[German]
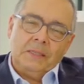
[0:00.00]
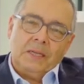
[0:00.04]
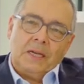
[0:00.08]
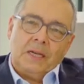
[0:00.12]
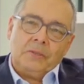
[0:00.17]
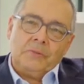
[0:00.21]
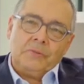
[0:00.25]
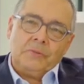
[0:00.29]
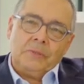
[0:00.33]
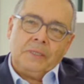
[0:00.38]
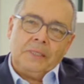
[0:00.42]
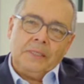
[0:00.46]

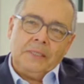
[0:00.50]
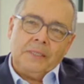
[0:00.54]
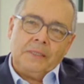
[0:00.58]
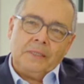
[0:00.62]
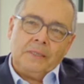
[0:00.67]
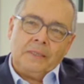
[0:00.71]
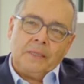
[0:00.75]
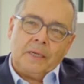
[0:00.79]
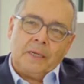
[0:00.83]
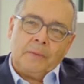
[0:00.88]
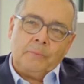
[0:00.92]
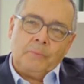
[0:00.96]
Also
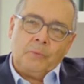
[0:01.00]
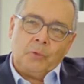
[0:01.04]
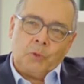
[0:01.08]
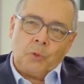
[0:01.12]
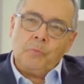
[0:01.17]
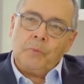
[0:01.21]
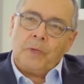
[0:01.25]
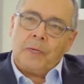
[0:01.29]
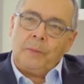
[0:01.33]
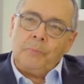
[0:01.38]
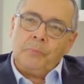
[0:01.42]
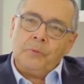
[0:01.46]
hier am
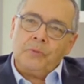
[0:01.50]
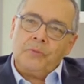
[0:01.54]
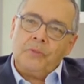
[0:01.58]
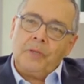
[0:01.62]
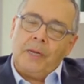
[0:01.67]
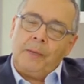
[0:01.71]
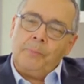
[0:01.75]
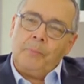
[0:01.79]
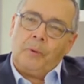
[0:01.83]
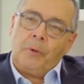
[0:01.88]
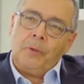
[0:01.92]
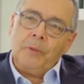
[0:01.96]
TUM Campus
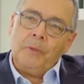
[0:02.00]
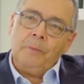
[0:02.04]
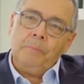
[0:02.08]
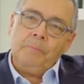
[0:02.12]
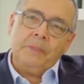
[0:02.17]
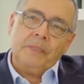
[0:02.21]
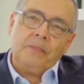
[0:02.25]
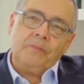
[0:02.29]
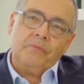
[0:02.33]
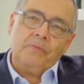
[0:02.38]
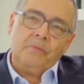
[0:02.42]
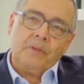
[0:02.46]
Heilbronn
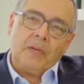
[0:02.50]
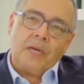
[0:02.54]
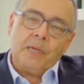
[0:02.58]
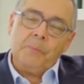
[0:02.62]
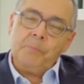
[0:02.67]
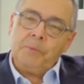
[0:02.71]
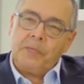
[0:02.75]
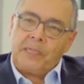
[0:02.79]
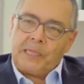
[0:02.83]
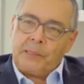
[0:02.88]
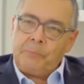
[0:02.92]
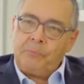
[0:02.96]
bieten wir an
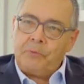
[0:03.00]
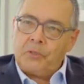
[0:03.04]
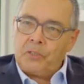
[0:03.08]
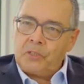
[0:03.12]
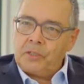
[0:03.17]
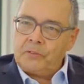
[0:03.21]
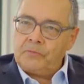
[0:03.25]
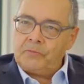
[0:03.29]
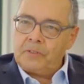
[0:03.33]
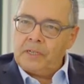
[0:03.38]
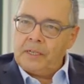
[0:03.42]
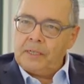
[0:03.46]

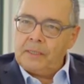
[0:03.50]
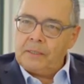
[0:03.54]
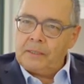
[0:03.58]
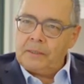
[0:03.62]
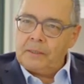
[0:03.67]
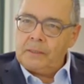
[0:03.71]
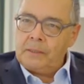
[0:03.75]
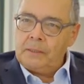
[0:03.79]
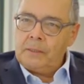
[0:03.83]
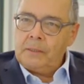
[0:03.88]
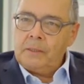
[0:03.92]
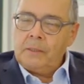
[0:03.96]

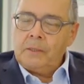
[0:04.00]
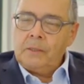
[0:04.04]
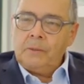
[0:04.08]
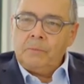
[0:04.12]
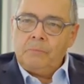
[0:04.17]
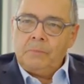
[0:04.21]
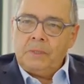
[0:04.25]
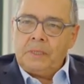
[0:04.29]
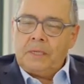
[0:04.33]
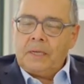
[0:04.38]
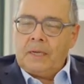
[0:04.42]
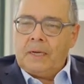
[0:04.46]
Betriebswirtschaftslehre
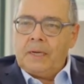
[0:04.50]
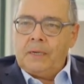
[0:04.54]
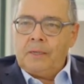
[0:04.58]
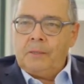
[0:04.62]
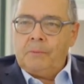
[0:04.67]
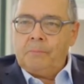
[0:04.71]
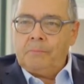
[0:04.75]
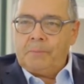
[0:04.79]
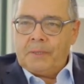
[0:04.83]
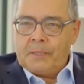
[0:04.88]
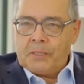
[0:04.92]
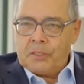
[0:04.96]
mit
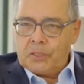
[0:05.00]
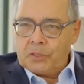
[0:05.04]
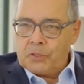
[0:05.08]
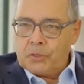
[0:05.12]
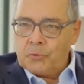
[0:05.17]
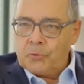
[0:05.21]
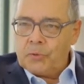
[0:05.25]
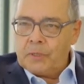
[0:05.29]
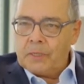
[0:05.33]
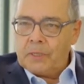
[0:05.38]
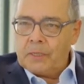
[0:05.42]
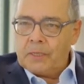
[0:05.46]
einem
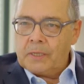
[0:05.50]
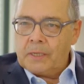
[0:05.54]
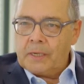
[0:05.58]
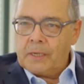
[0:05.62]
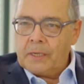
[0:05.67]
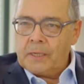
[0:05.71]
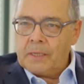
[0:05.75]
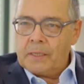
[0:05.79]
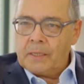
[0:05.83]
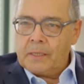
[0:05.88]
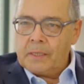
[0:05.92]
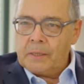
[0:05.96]

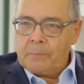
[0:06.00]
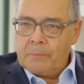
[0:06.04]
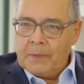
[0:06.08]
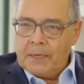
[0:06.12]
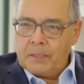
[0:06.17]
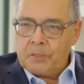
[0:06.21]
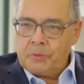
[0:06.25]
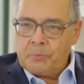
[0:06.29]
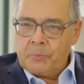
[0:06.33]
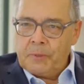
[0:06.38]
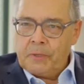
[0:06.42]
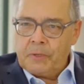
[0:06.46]
Bachelorstudiengang in
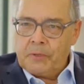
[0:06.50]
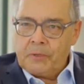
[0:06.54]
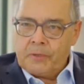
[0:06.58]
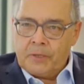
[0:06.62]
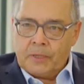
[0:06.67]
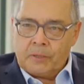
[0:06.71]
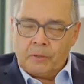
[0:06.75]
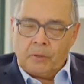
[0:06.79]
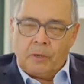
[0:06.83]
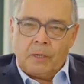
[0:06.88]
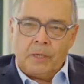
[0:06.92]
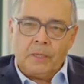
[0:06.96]
Management and
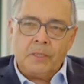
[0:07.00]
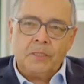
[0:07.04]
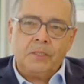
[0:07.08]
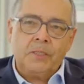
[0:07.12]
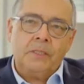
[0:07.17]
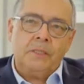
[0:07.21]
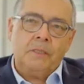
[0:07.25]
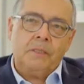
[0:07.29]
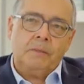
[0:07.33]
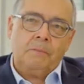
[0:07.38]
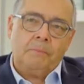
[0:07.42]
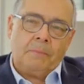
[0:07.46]

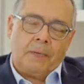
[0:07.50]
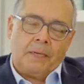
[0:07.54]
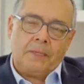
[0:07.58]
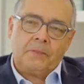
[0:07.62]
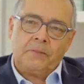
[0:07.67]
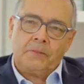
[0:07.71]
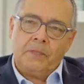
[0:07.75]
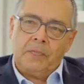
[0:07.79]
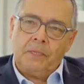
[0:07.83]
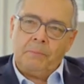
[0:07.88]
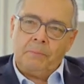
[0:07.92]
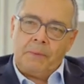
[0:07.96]
Technology, einem
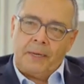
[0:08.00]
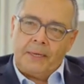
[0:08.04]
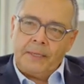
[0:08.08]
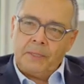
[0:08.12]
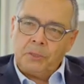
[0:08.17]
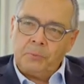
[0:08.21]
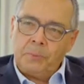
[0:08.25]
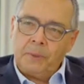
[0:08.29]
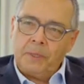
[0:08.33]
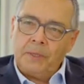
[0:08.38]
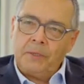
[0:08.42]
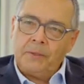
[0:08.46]
Master in
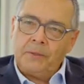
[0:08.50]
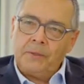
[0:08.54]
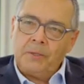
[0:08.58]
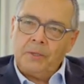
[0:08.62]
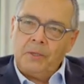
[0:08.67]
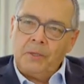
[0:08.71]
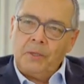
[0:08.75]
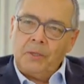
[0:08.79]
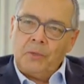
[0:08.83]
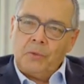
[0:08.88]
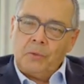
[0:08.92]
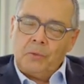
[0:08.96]
Management
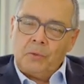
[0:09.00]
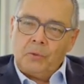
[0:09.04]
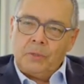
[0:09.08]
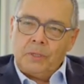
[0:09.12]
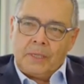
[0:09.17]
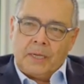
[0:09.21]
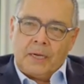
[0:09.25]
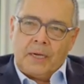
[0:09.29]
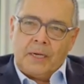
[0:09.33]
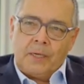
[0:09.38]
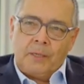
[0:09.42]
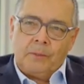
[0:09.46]

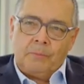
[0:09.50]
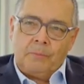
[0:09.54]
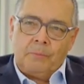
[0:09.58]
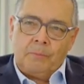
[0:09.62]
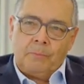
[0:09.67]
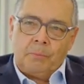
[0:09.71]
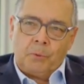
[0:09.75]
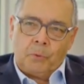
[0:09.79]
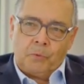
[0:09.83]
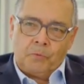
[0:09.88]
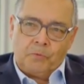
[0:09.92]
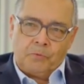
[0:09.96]
und
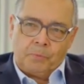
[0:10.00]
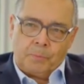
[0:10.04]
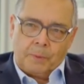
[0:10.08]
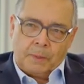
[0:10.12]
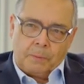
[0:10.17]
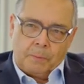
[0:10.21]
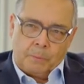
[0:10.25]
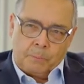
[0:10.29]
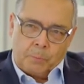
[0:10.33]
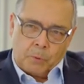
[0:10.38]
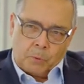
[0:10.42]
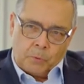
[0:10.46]
einem Berufs
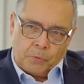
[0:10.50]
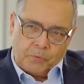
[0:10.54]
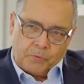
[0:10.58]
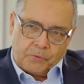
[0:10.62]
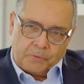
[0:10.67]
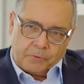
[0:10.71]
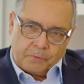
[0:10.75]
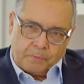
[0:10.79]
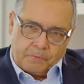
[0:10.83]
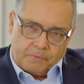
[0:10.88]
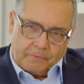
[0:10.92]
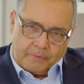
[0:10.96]

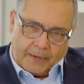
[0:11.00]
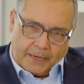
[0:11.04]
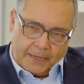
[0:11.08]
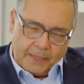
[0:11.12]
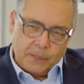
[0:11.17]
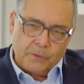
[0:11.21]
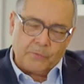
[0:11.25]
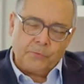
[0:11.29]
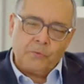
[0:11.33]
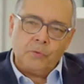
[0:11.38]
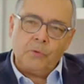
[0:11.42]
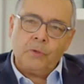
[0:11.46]

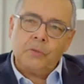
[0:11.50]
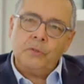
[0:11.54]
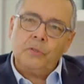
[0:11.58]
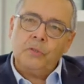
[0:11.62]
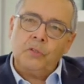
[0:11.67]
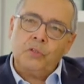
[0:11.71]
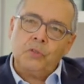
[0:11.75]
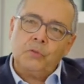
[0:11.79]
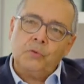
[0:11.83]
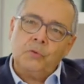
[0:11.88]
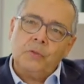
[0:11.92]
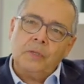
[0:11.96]

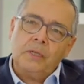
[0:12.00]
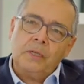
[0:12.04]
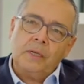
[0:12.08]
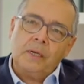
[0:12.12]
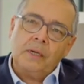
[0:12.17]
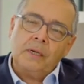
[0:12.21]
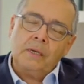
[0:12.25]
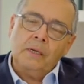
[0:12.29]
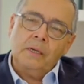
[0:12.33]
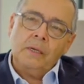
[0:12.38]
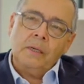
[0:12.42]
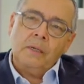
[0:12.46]
berufsweiterführenden
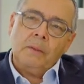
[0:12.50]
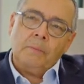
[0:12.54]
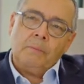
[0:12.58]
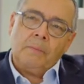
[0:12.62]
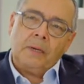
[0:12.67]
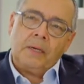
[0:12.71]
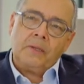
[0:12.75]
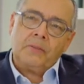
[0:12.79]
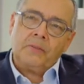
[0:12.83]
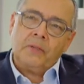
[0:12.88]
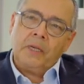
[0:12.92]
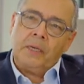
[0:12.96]
Studiengang
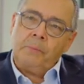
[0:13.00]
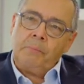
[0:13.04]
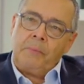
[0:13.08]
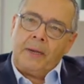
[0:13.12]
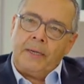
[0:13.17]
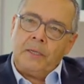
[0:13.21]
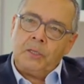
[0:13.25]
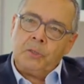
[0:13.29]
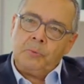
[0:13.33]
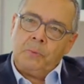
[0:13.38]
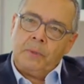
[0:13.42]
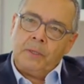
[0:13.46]
Master in
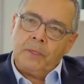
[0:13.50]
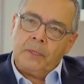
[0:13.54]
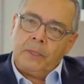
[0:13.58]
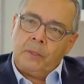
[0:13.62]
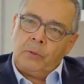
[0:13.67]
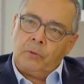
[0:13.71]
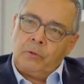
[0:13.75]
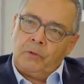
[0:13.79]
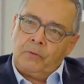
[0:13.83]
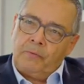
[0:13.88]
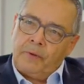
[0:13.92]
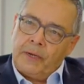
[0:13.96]
Management
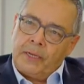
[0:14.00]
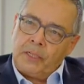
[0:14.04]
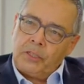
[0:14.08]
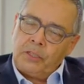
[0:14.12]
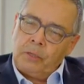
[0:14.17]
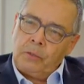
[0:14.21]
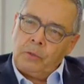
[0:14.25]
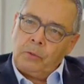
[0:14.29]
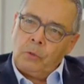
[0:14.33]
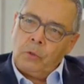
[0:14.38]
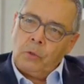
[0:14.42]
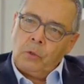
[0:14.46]

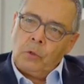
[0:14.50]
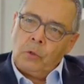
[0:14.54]
Innovation